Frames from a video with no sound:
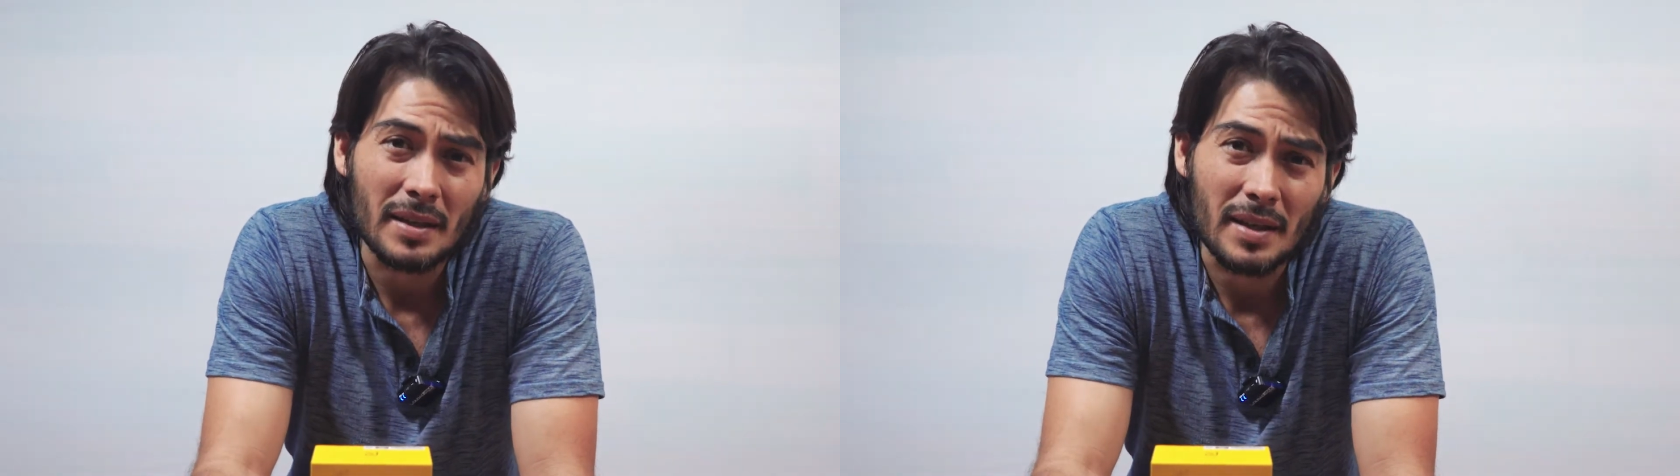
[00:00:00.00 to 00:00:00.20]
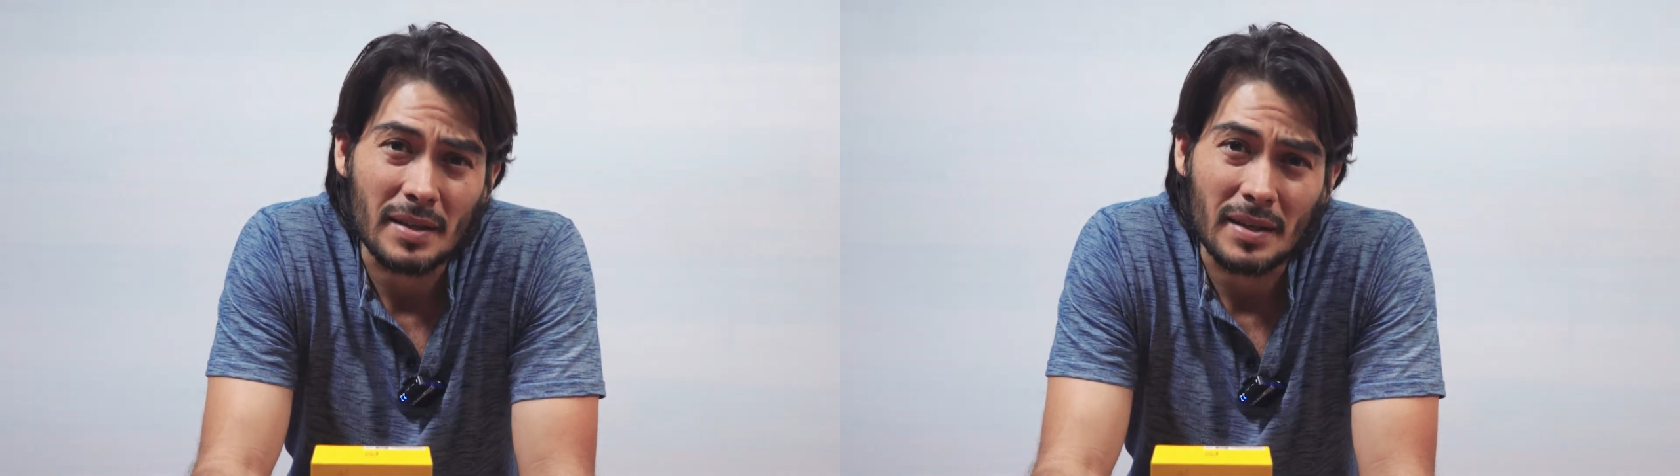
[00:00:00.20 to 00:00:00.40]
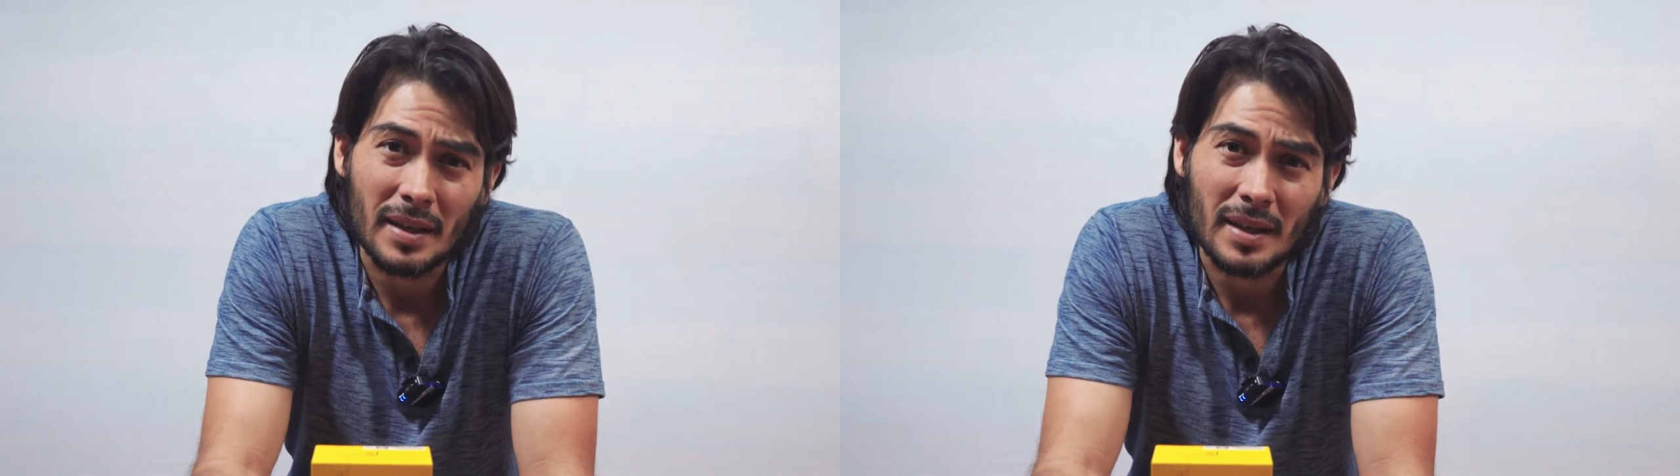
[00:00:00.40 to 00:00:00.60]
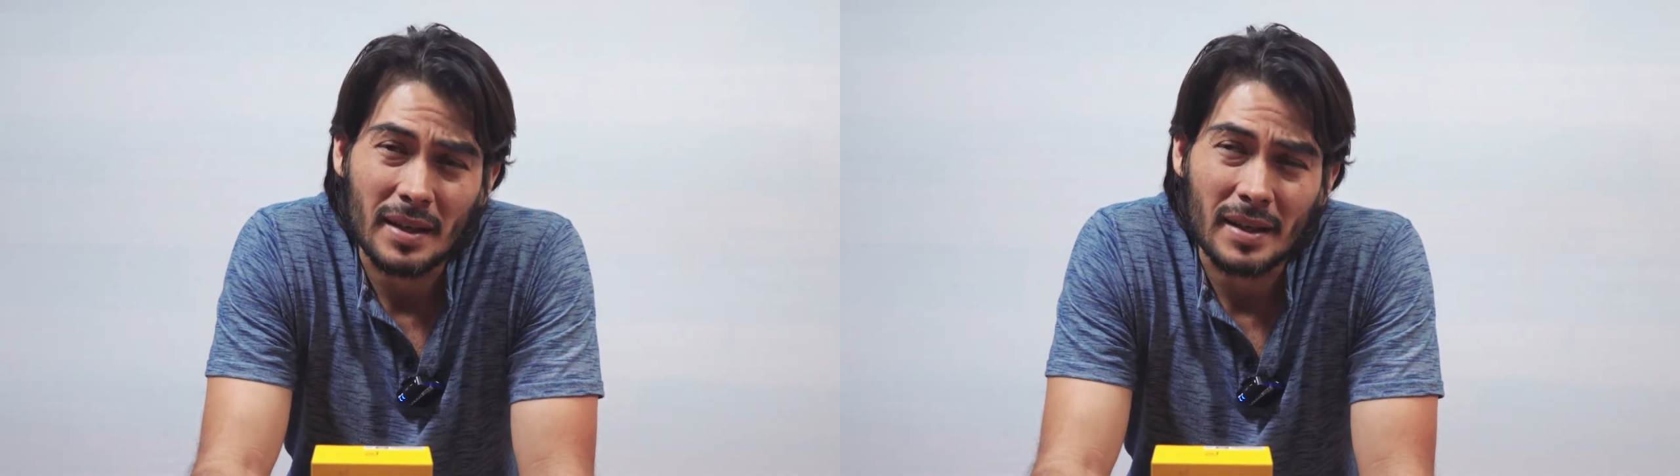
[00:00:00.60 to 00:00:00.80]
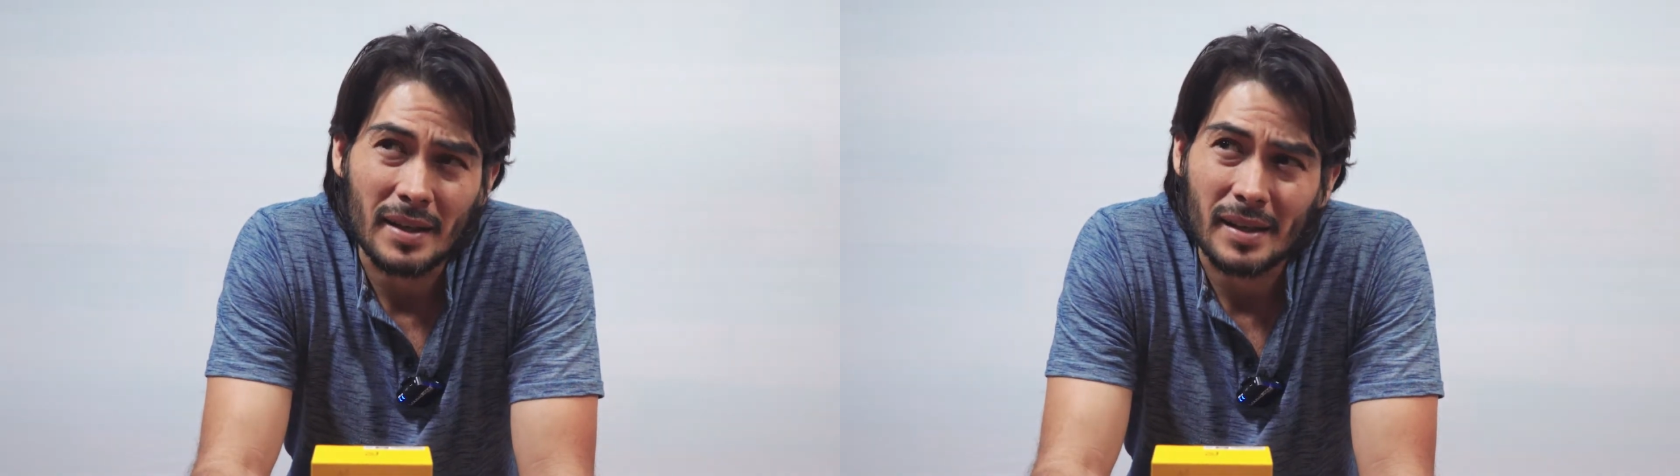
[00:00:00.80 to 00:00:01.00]
desde
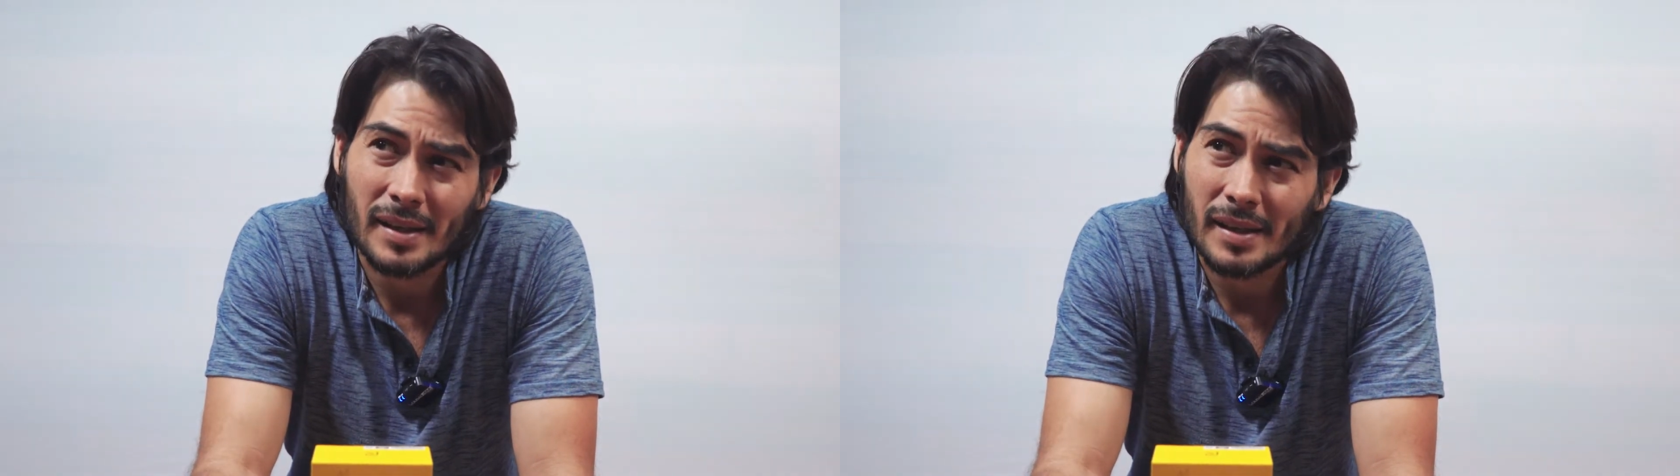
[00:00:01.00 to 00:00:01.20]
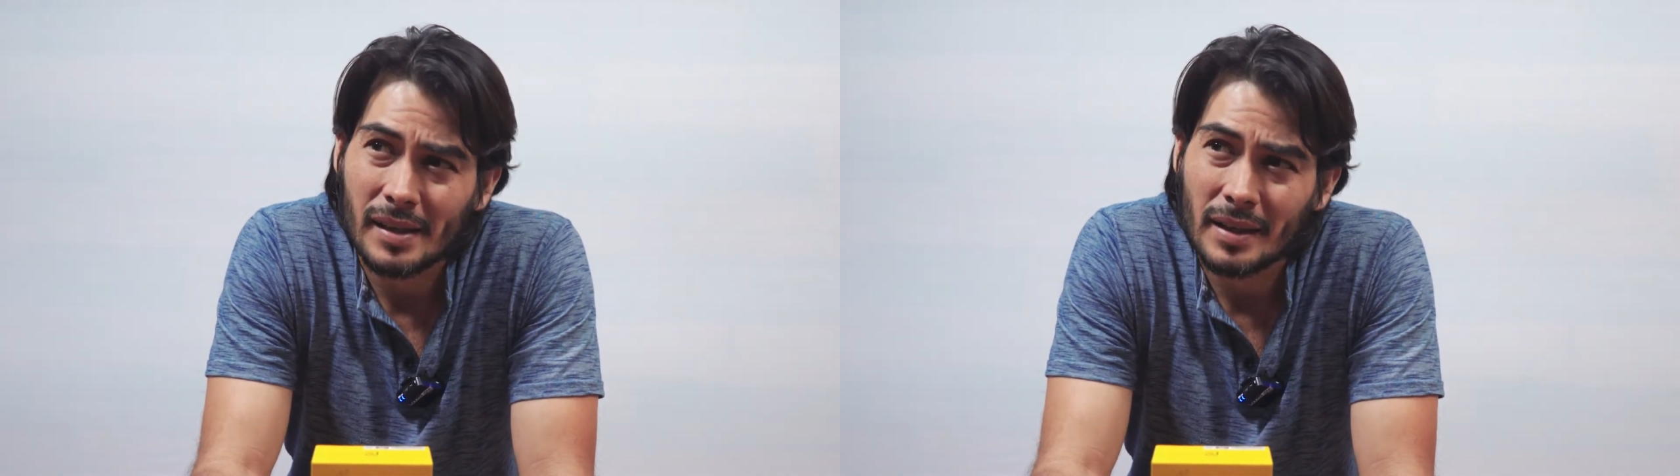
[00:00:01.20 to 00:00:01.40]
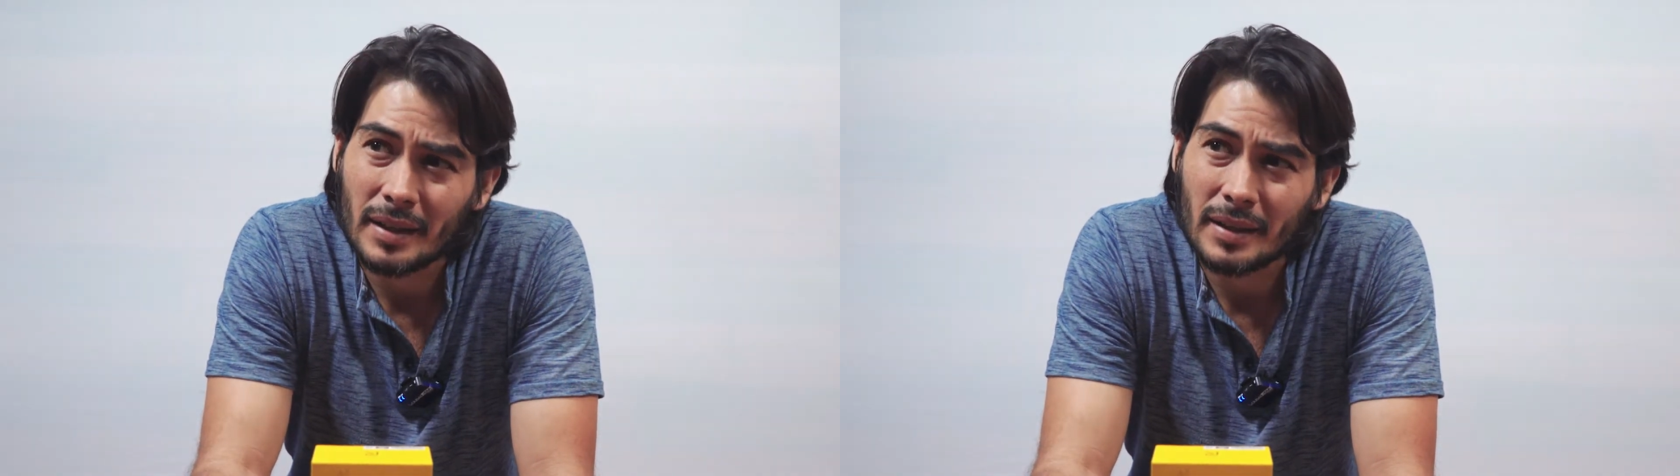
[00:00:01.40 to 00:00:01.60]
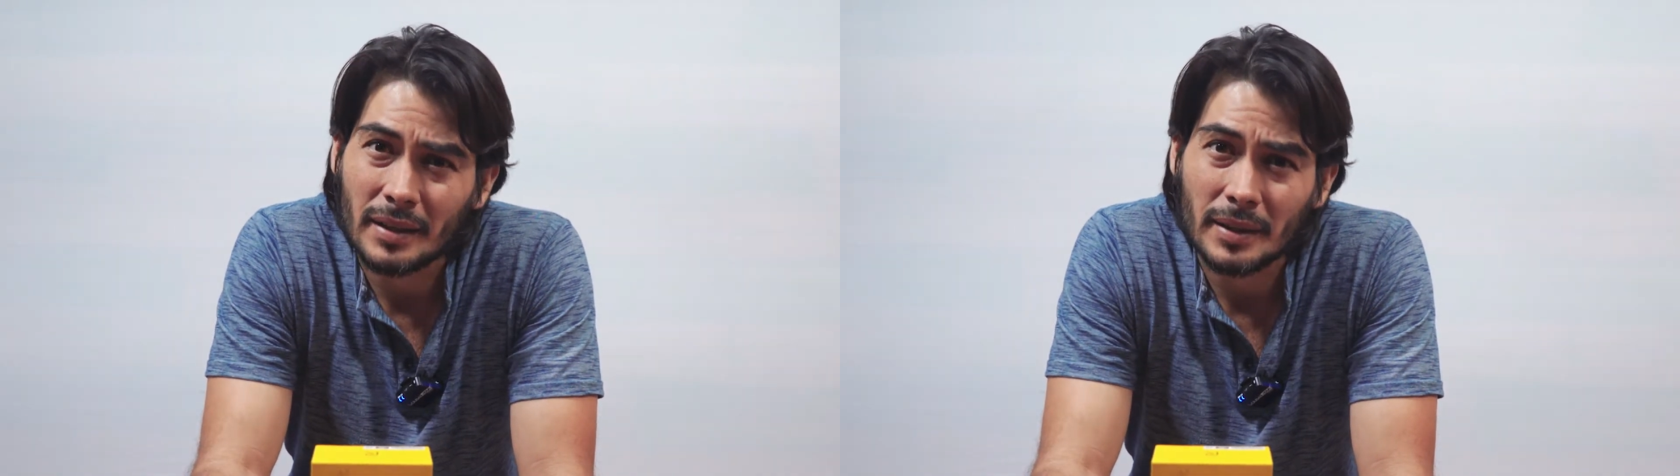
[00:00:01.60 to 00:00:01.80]
que